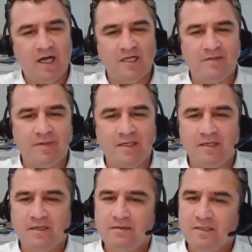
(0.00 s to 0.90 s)

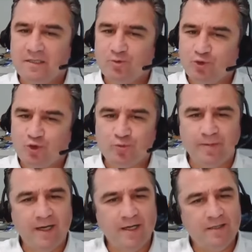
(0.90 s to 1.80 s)
alınmalı. E, ucuz
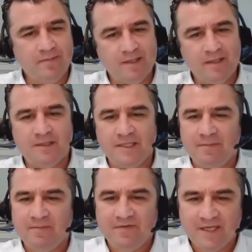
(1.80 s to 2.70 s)
pahalı mı
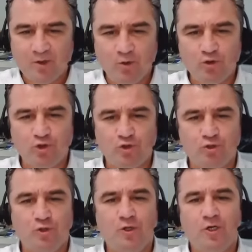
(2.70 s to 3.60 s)
diye bir fikir
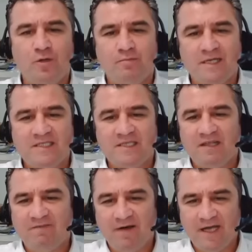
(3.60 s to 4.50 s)
oluş
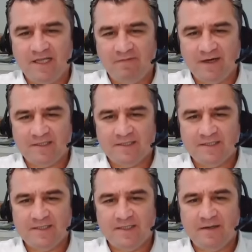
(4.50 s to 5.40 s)
masında fayda var.
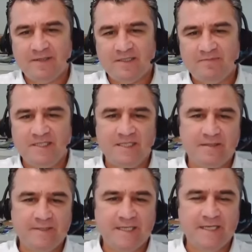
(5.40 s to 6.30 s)
E, ama bir de
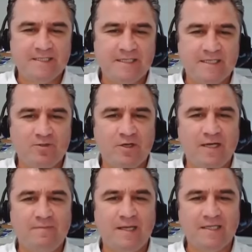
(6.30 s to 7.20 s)
tabii ki eski
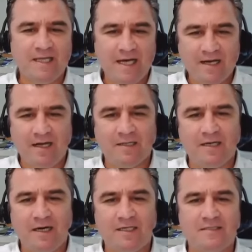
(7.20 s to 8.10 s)
dönemlerde her
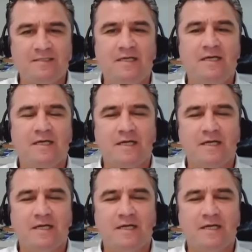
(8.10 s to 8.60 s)
halka arz